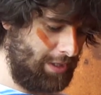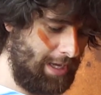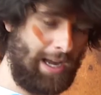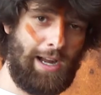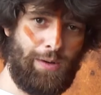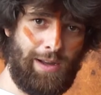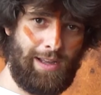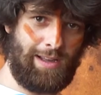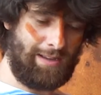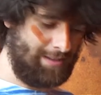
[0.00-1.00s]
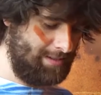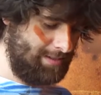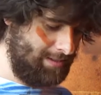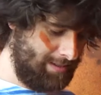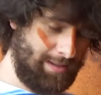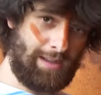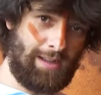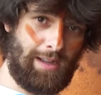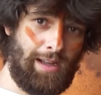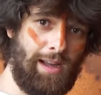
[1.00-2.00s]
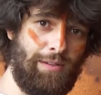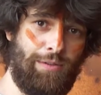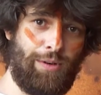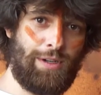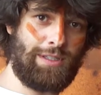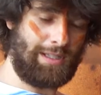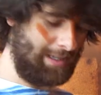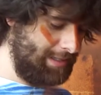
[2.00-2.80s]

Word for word: Acho que a água é a força, a